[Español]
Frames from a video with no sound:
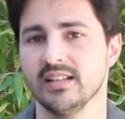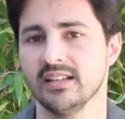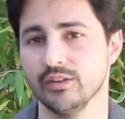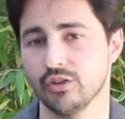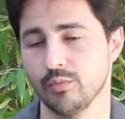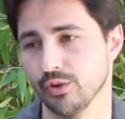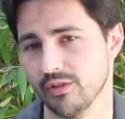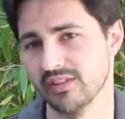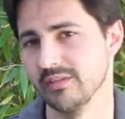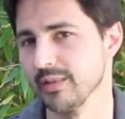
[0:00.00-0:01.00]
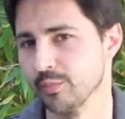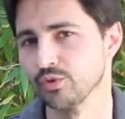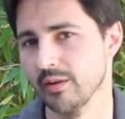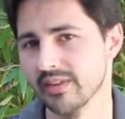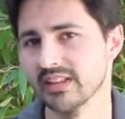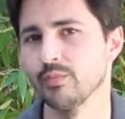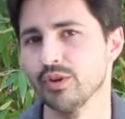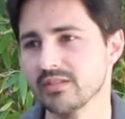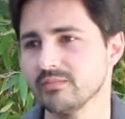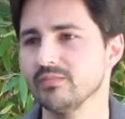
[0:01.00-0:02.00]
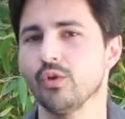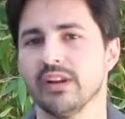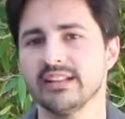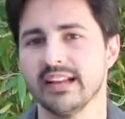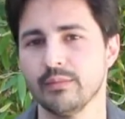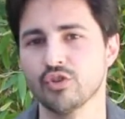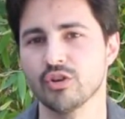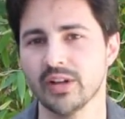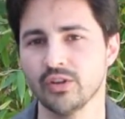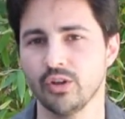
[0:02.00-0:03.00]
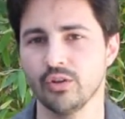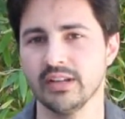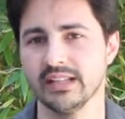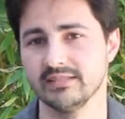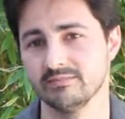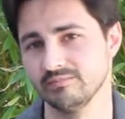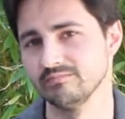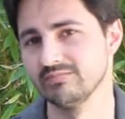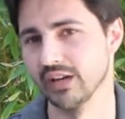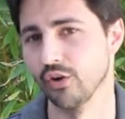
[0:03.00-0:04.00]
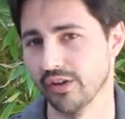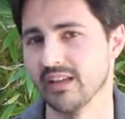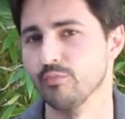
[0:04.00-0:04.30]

Entonces, bueno, desde mi punto de vista, pues orientaremos sobre todo en tecnologías